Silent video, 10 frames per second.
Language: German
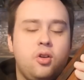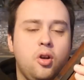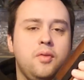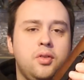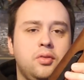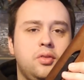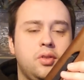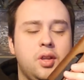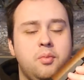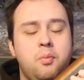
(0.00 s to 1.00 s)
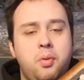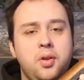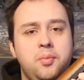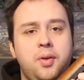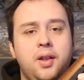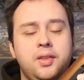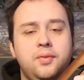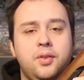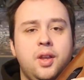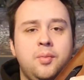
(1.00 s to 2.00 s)
Kommen wir nun zu den Bodyparts
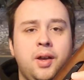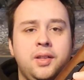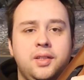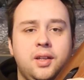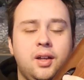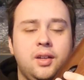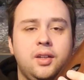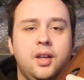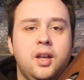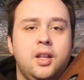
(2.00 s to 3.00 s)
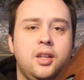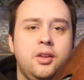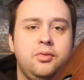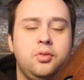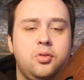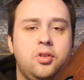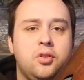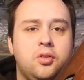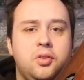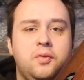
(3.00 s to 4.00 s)
von der M1 Garant. Dafür hole
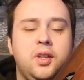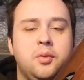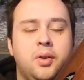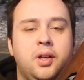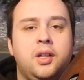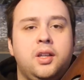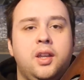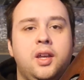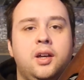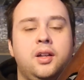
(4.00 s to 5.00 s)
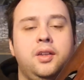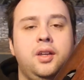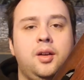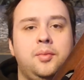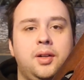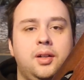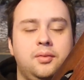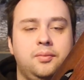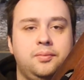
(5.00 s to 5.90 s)
ich euch wie immer näher an die Kamera.